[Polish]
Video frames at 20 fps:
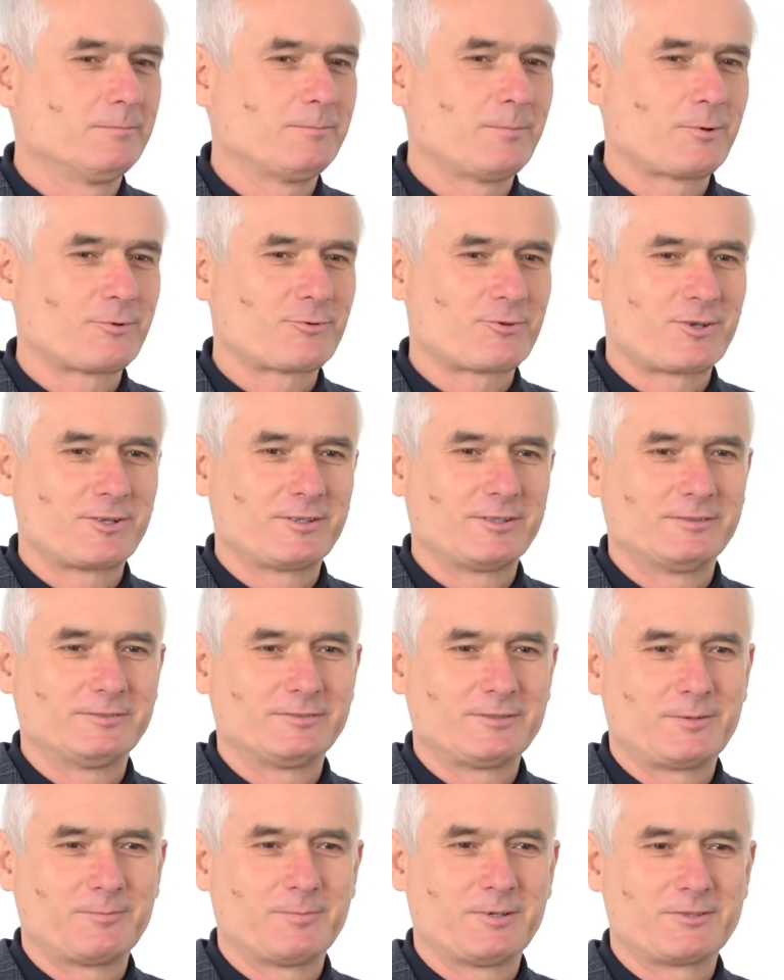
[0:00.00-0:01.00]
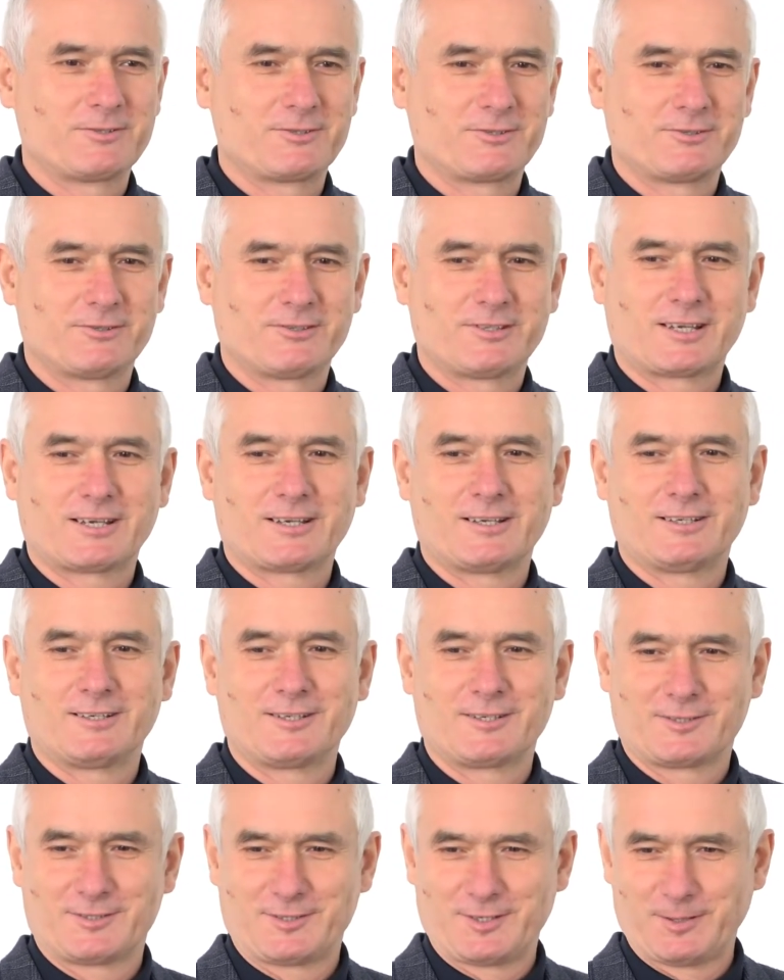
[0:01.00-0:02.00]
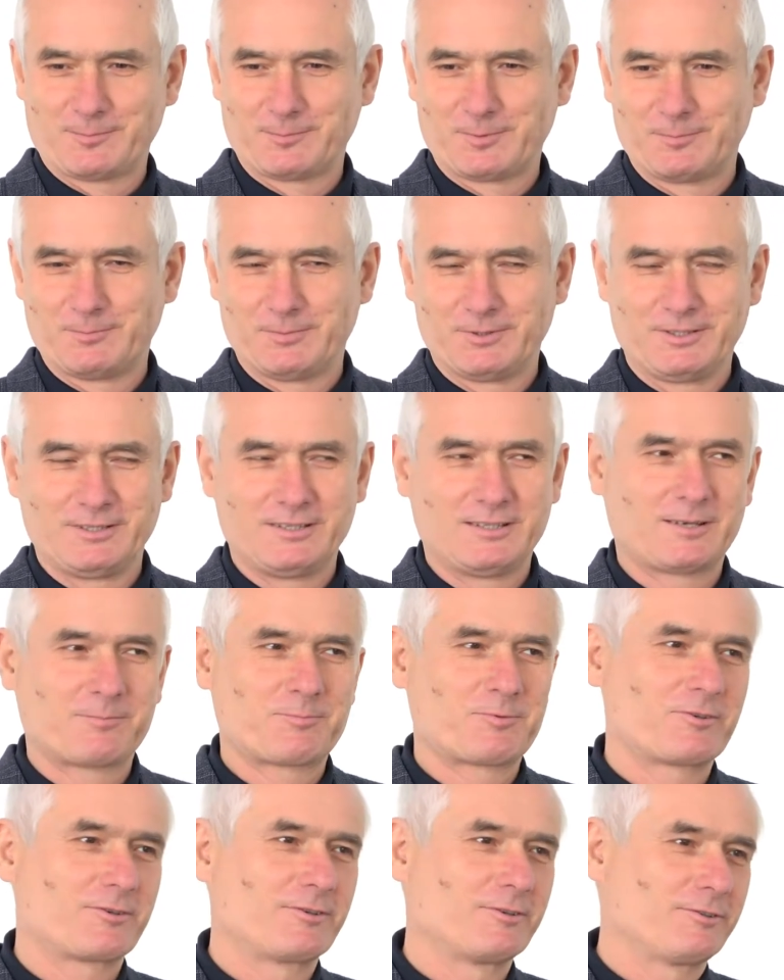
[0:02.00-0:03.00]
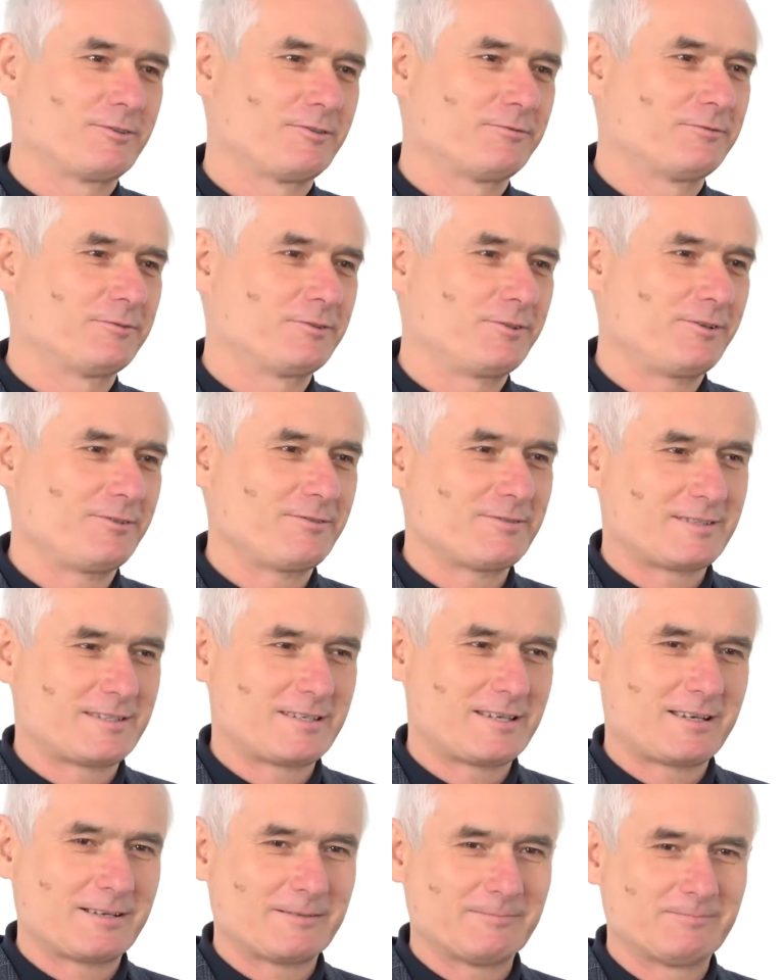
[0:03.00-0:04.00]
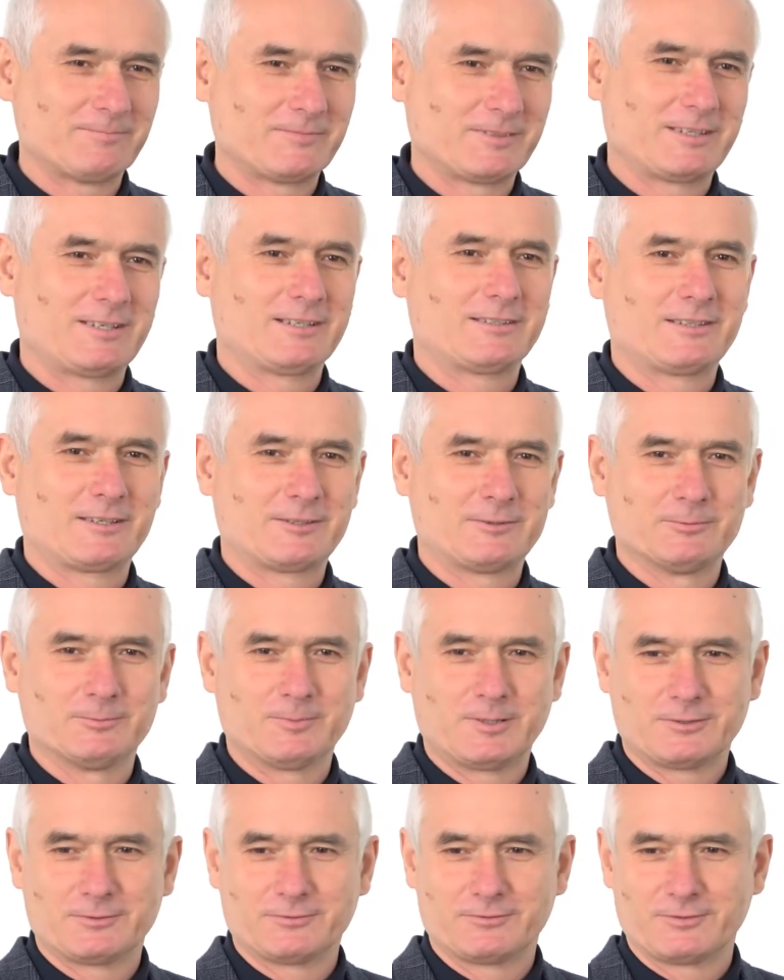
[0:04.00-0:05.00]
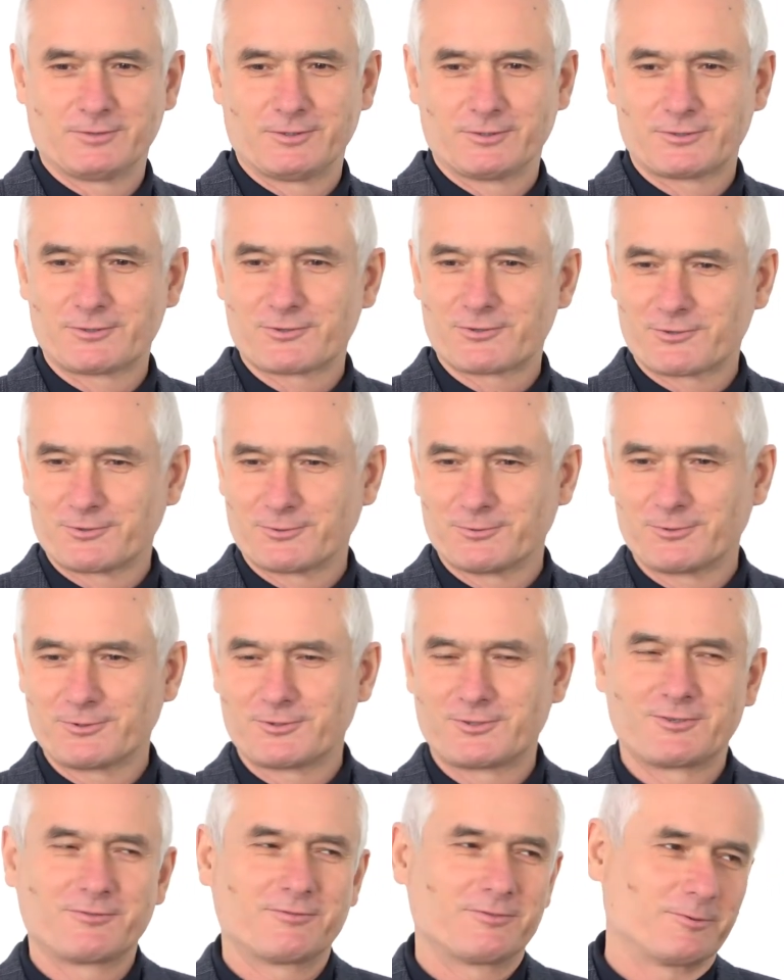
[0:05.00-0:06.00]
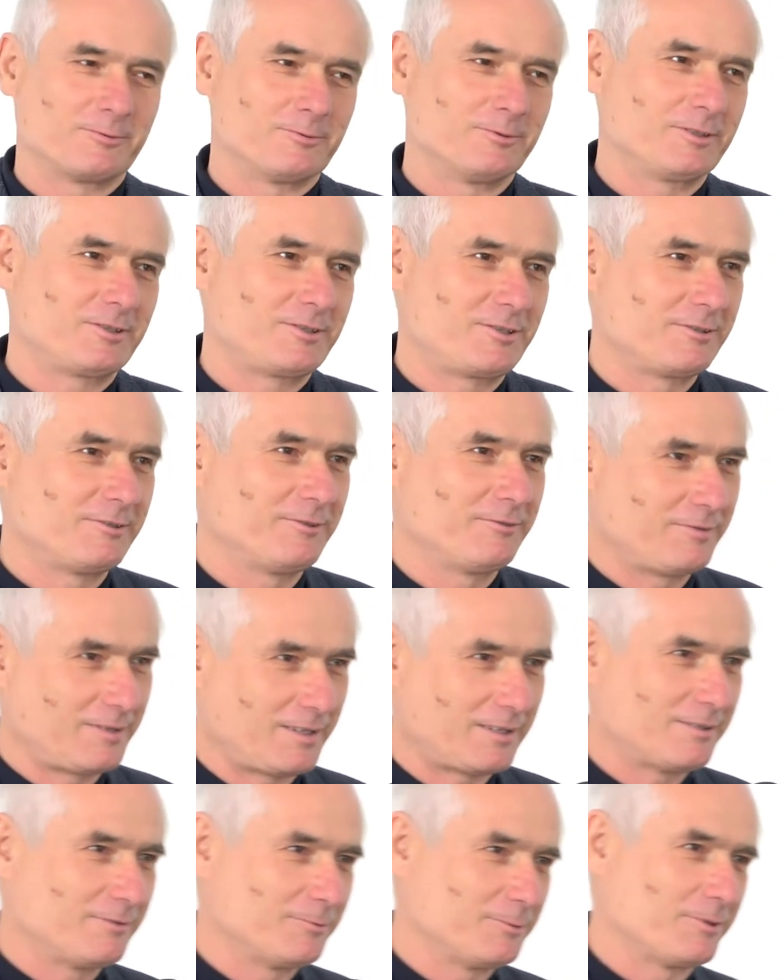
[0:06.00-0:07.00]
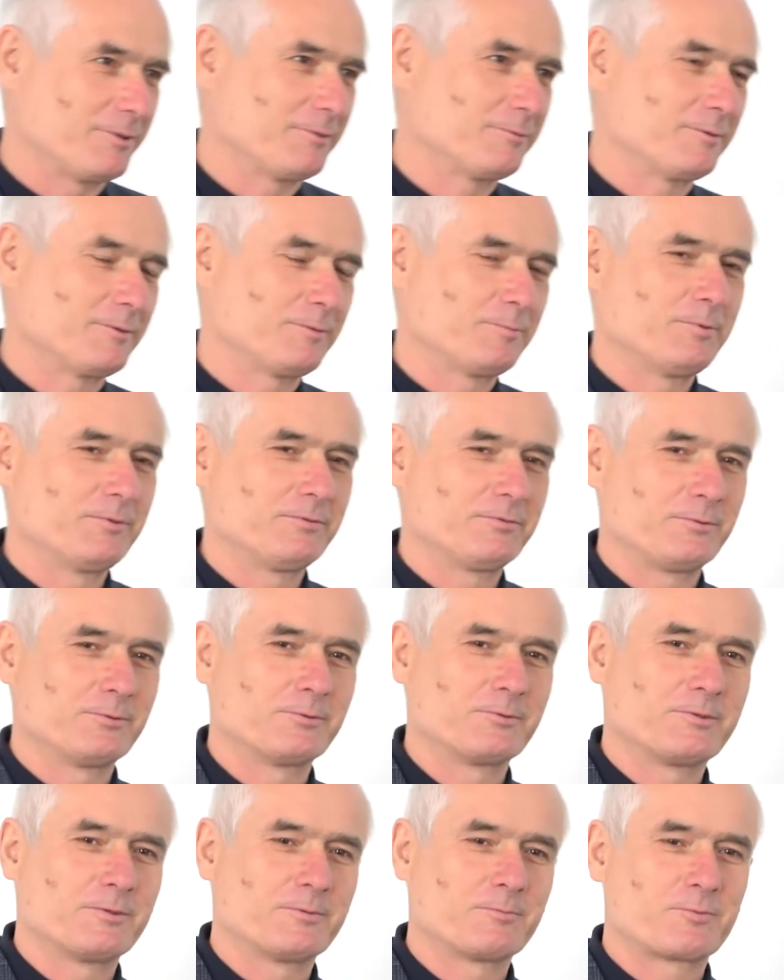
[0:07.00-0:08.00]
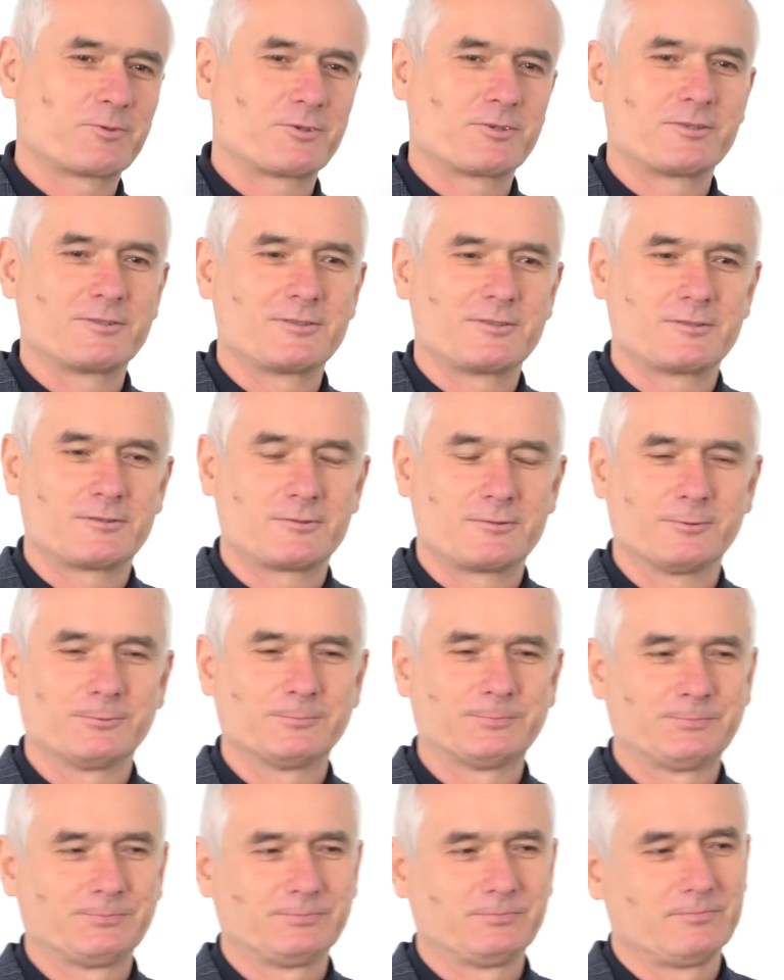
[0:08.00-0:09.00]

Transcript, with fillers: Może nie będzie to taka lekcja biblijna przygotowująca katechumenów do chrztu, gdzie w ogóle się dowiadują o powtórnym przyjściu.